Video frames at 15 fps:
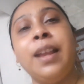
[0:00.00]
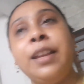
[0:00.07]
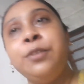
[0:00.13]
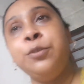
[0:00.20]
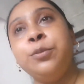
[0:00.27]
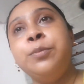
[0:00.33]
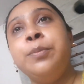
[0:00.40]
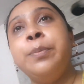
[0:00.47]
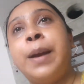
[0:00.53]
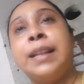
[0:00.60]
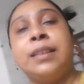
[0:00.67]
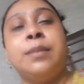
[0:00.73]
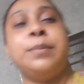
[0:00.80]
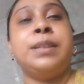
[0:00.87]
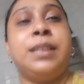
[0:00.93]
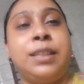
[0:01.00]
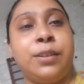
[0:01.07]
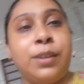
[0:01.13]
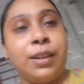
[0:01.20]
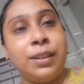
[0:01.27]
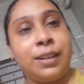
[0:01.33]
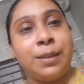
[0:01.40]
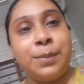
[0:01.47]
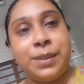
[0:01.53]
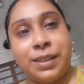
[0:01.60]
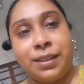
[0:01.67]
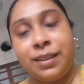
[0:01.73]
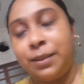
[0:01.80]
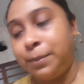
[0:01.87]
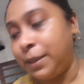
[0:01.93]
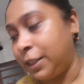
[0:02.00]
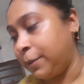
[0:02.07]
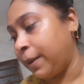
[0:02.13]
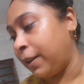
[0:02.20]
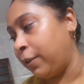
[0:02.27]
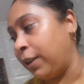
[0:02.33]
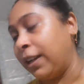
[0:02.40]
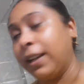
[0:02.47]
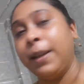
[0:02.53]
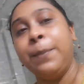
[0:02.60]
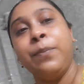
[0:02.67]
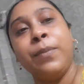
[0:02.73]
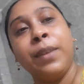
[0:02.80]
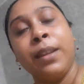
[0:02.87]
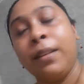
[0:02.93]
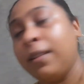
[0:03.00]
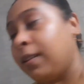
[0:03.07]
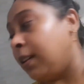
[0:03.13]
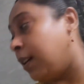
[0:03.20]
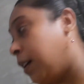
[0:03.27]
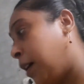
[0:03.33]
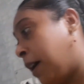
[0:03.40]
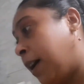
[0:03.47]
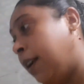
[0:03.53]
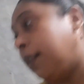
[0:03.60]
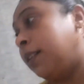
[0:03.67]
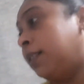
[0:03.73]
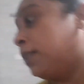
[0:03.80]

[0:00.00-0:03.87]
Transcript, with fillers: একটু পাতে মিষ্টি হলে নিরামিষের দিন বেশ ভালো লাগে আর